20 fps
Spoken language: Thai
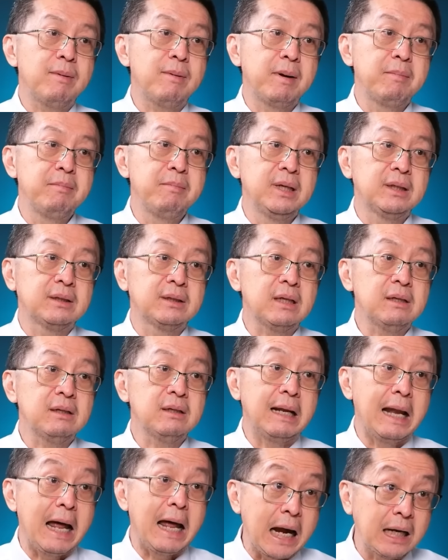พว่ามันมีสัก
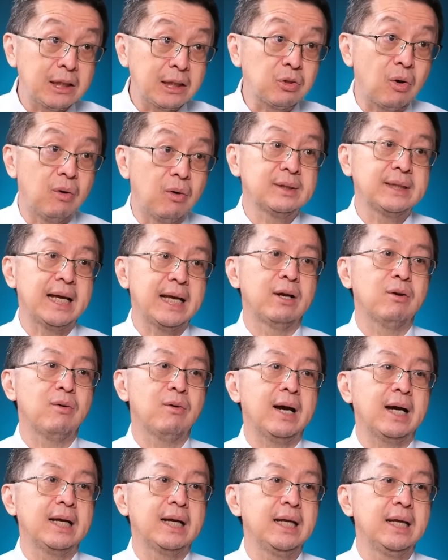ล้านสองแสน
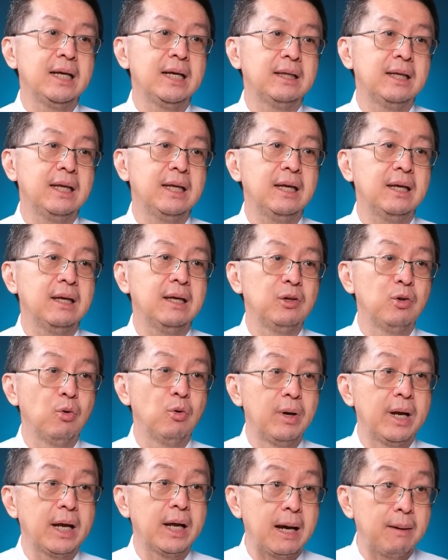กว่าคดีที่อ
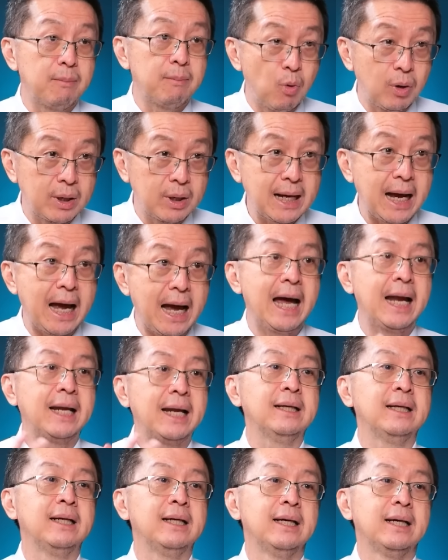ยู่ในกระบวนการ
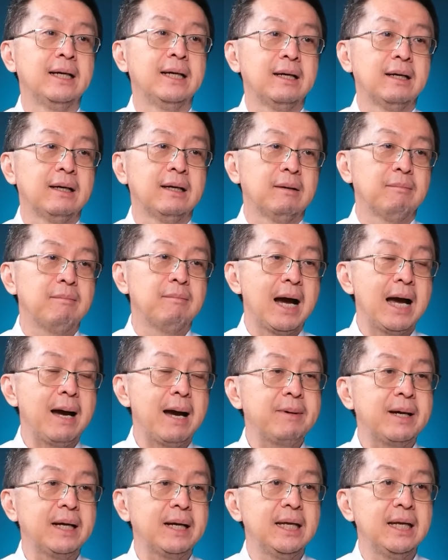บัง
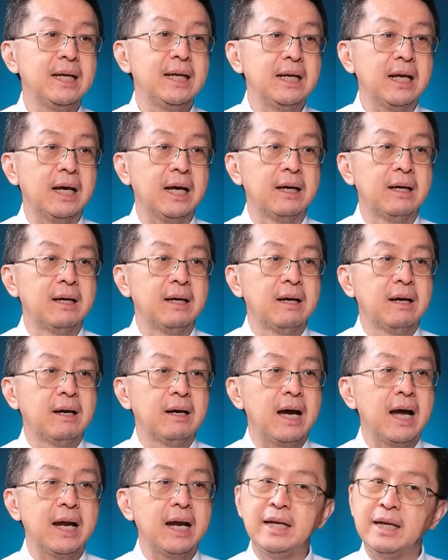คับคดีเนี่ย
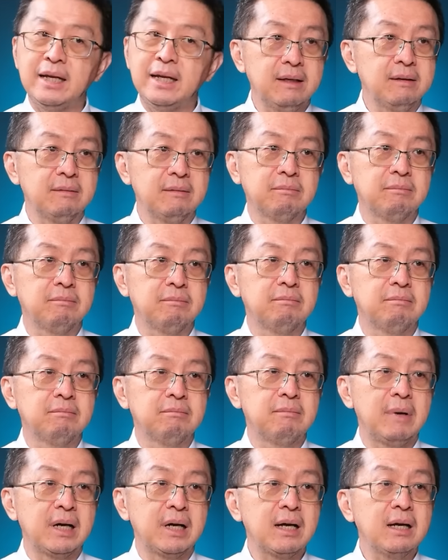อันนี้
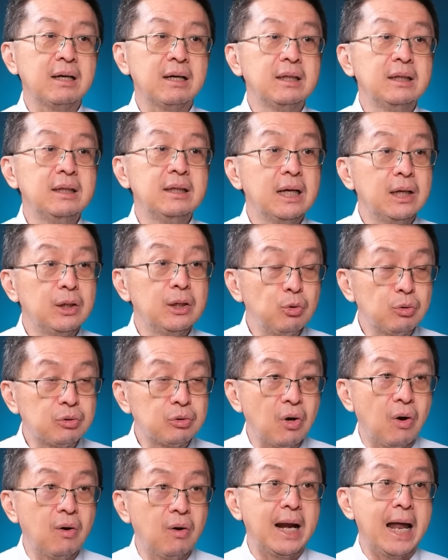มันก็คือ หนึ่งจุ
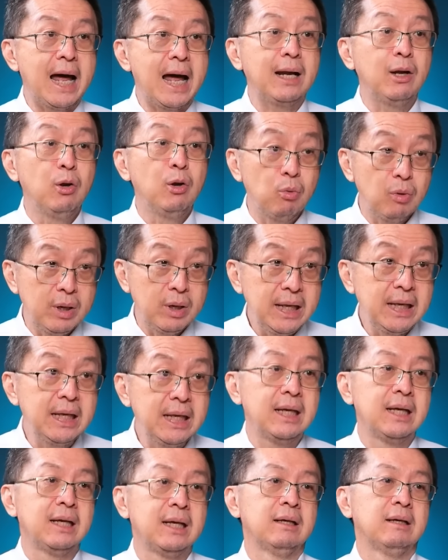ดสองล้านลูกหนี้
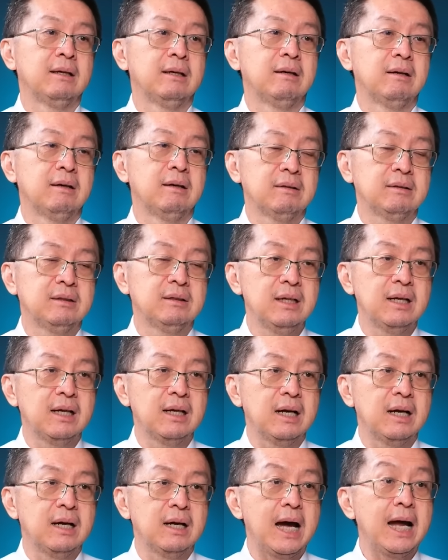ซึ่ง
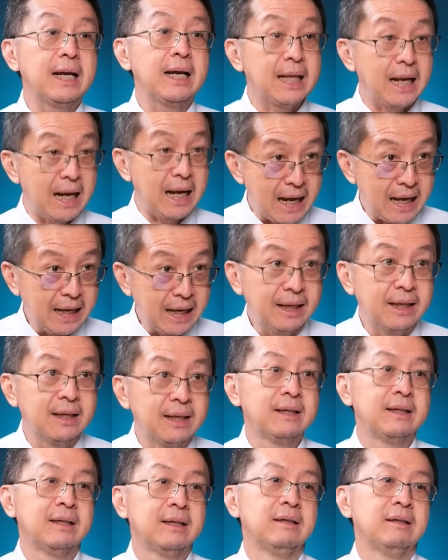อันตราย
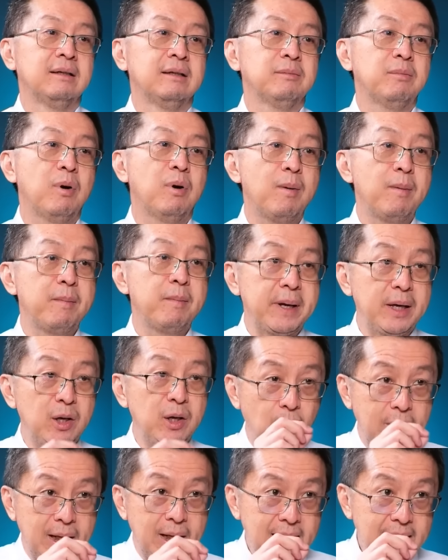เพราะมันเป็น
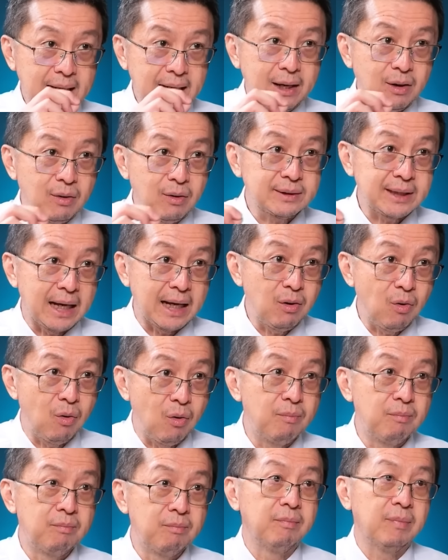หน่วยเล็กๆของสังค
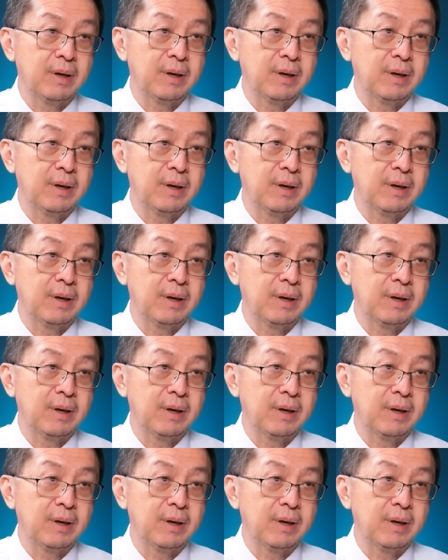ม